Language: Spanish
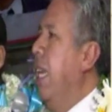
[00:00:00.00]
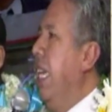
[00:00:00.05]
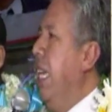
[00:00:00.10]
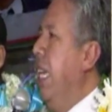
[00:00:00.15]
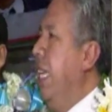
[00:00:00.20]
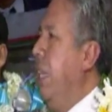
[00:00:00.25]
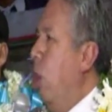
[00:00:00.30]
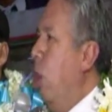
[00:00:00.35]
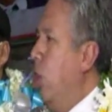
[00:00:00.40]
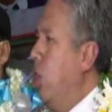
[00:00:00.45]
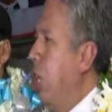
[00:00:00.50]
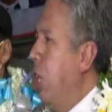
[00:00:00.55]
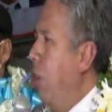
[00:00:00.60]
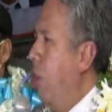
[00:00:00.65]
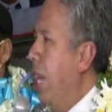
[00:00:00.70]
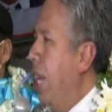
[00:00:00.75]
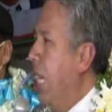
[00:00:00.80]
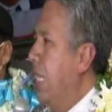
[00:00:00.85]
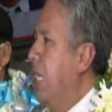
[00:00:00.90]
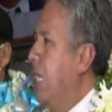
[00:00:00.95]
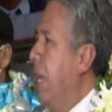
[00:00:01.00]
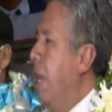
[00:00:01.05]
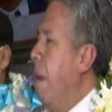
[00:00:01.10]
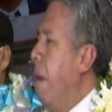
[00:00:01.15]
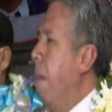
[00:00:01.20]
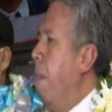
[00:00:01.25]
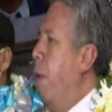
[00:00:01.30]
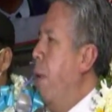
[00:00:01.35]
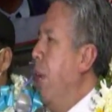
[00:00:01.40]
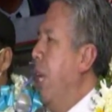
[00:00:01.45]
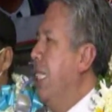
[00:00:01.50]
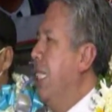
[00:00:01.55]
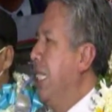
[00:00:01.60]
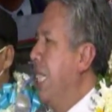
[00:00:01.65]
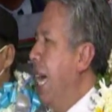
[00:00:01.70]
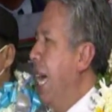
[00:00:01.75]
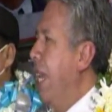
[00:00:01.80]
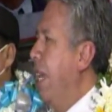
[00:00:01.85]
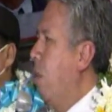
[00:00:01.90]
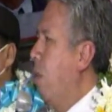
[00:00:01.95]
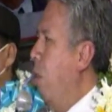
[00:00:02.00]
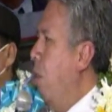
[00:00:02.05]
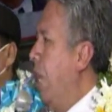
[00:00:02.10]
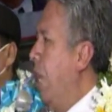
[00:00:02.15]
y 12 horas por estar con